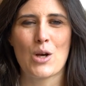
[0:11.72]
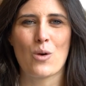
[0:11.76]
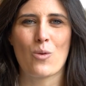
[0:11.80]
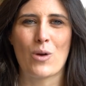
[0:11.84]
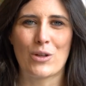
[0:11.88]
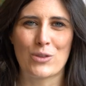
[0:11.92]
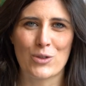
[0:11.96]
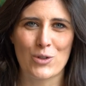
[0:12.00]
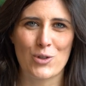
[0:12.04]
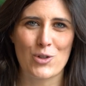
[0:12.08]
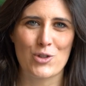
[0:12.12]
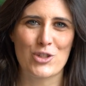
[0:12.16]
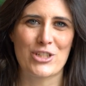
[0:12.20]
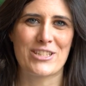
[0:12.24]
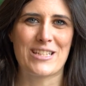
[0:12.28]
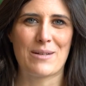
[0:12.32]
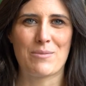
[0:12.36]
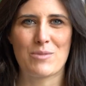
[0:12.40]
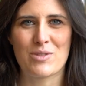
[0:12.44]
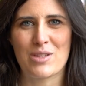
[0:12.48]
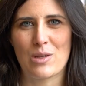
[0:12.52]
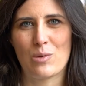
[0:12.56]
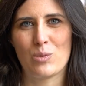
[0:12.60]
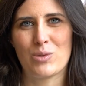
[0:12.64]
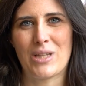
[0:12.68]
Quando ci
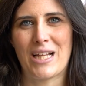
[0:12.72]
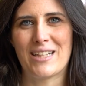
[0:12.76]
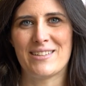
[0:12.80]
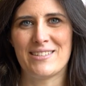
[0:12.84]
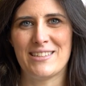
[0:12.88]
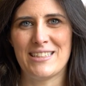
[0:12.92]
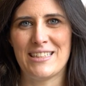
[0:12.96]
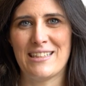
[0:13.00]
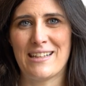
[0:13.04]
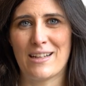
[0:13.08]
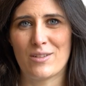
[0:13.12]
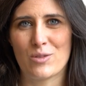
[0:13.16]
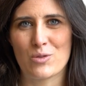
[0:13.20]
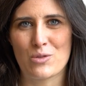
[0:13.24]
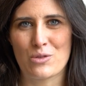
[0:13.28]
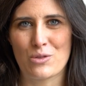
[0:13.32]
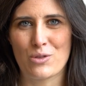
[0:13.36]
siamo salutati l'anno